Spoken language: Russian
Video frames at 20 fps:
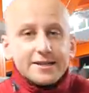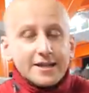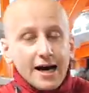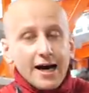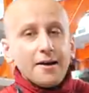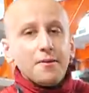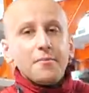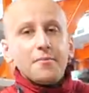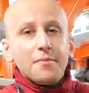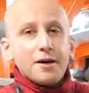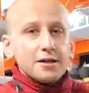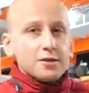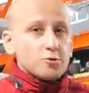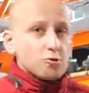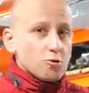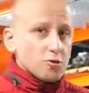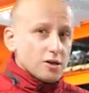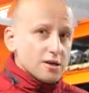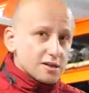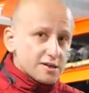На
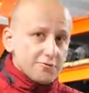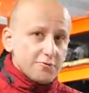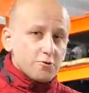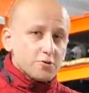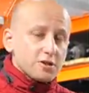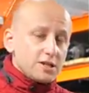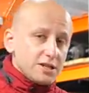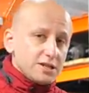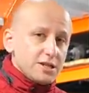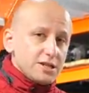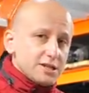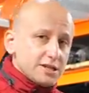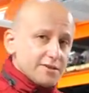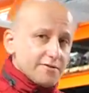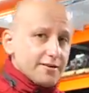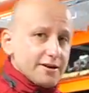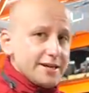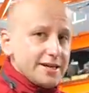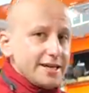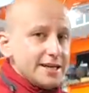моторах
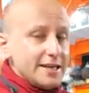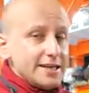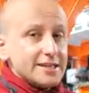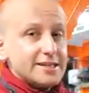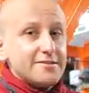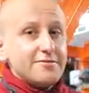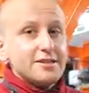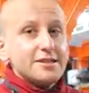2000 или